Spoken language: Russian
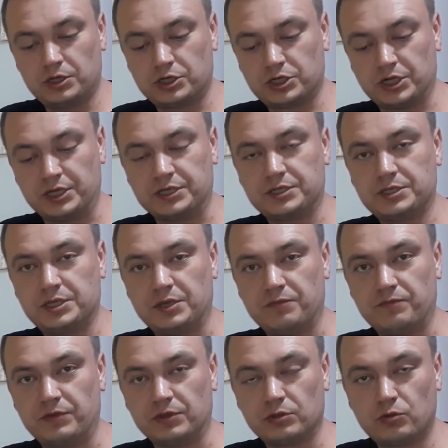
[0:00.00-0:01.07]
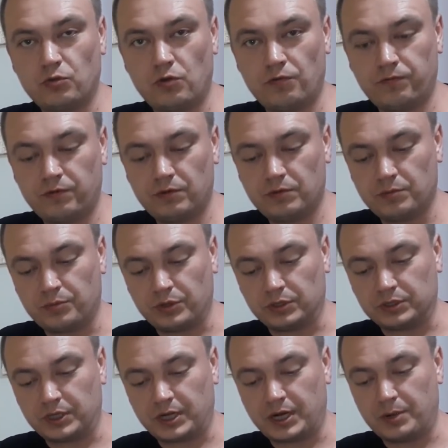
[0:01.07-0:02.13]
6-7 витков,
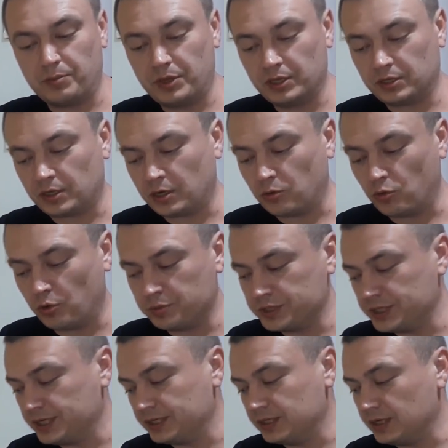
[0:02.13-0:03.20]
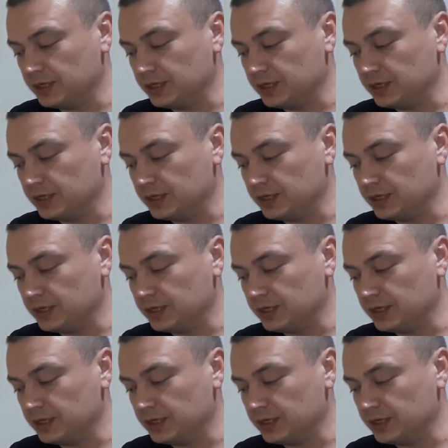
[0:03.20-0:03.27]
полтора метра общая